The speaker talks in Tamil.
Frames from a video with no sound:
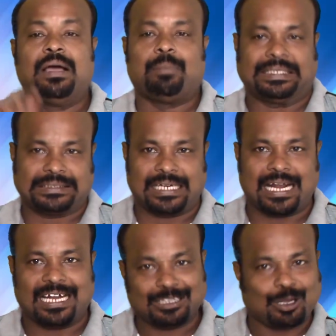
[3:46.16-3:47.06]
பதத்தில்
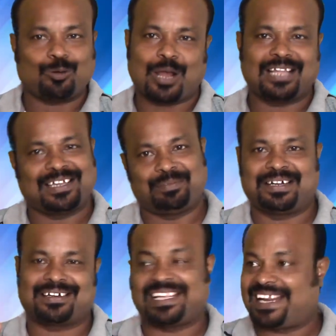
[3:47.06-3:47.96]
நான் எடுத்துக்கக்கூடாது
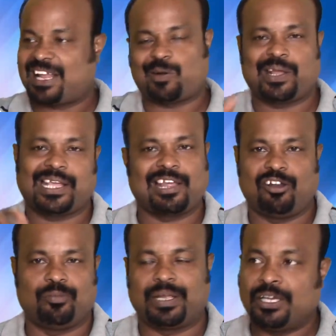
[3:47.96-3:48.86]
அப்படின்றது தான் எல்லாருடைய
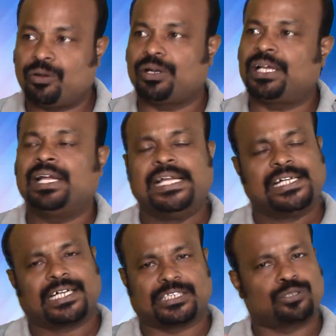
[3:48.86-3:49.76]
கேள்வியுமே இன்னொன்று
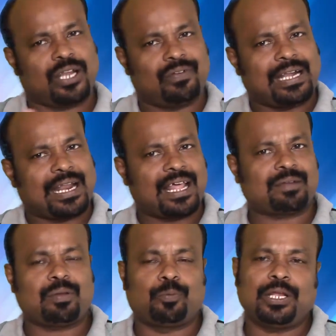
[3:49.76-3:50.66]
கஸ்தூரி வீட்டில்
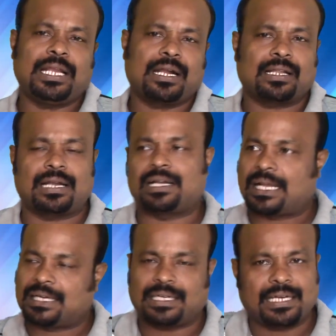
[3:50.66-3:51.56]
எல்லாருக்குமே பிடிக்கலன்றதுலாம்
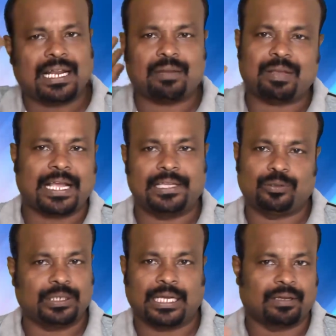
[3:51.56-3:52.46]
டக்கு டக்குன்னு எல்லாருமே கையை
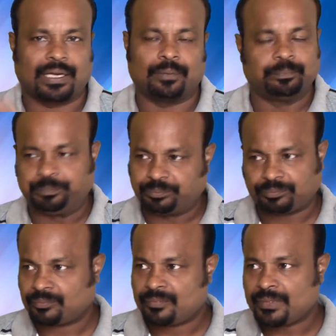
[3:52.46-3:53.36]
தூக்கிட்டாங்க வேறு
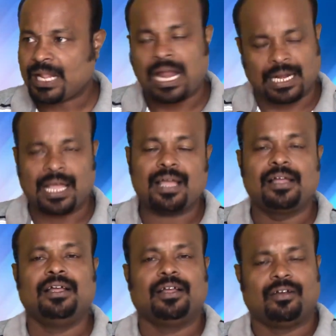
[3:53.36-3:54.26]
ஆனால்
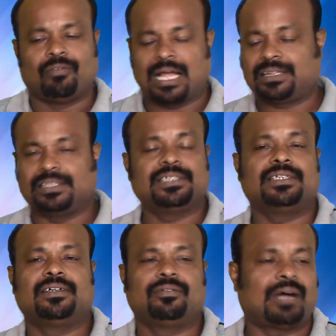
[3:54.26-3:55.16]
வாத்து
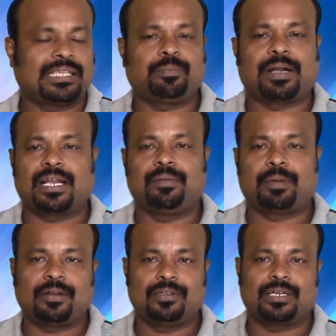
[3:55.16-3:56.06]
வாத்து பாடலை
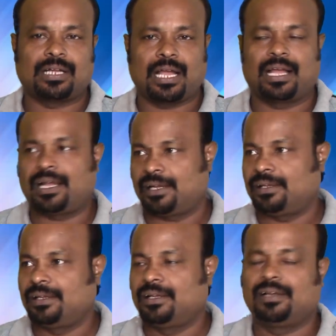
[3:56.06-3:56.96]
பாடுவதற்காக
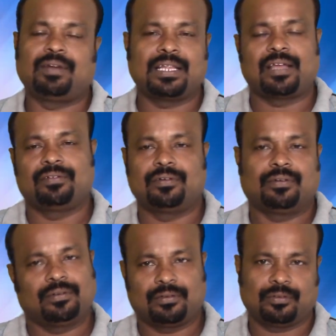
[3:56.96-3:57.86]
வனிதா
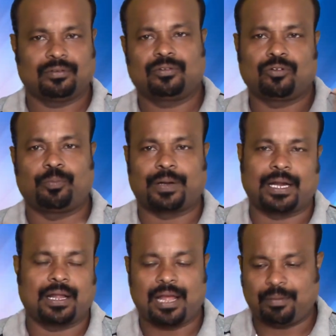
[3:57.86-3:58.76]

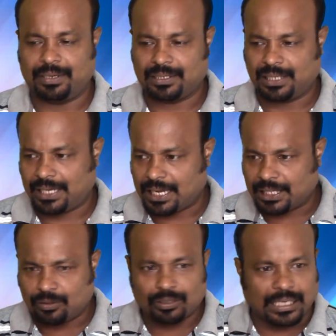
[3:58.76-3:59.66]
கூப்பிட்றேன் அப்படின்றதுல
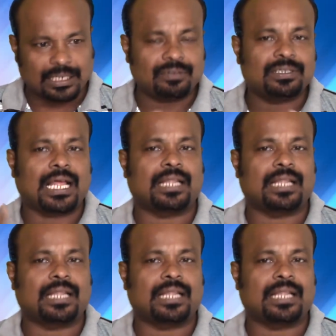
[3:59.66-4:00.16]
எனக்கு இன்னும் டக்குன்னு வந்து